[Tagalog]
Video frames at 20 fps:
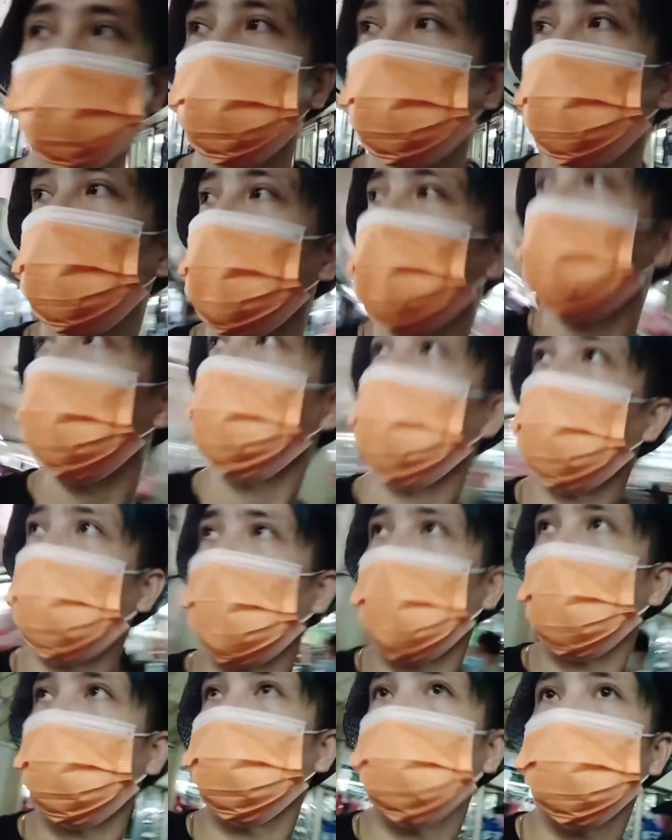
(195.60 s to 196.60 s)
nung bumili ng
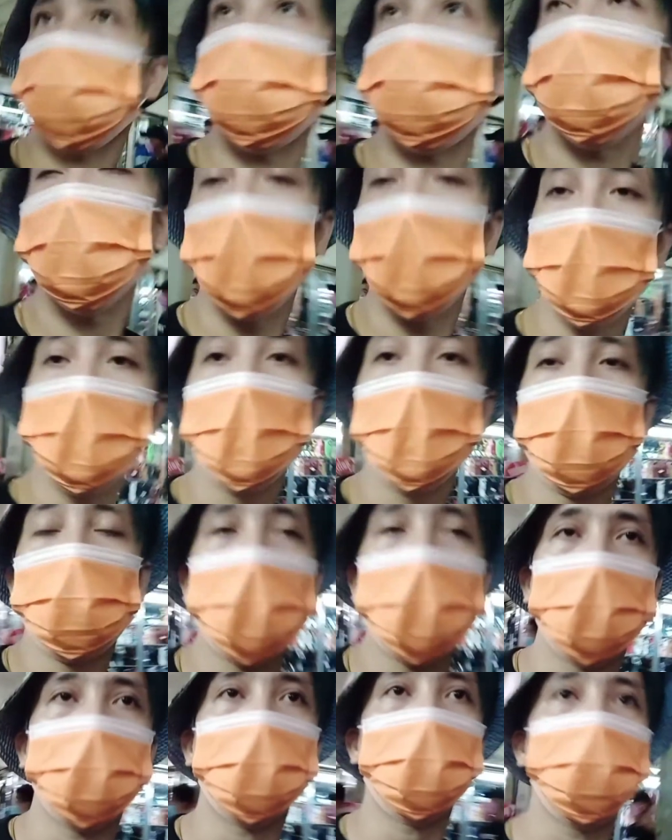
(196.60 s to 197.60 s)
sapatos
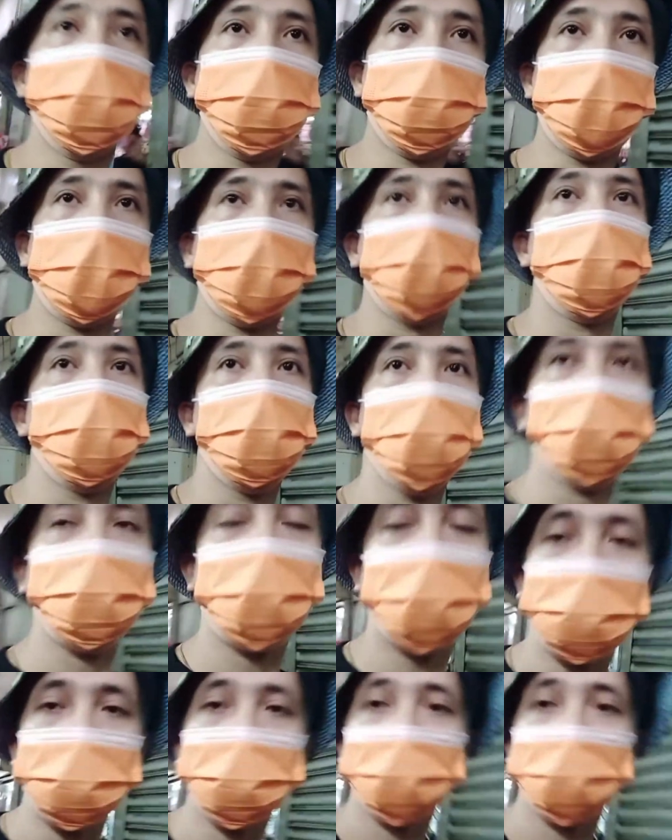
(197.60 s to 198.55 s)
pang PE.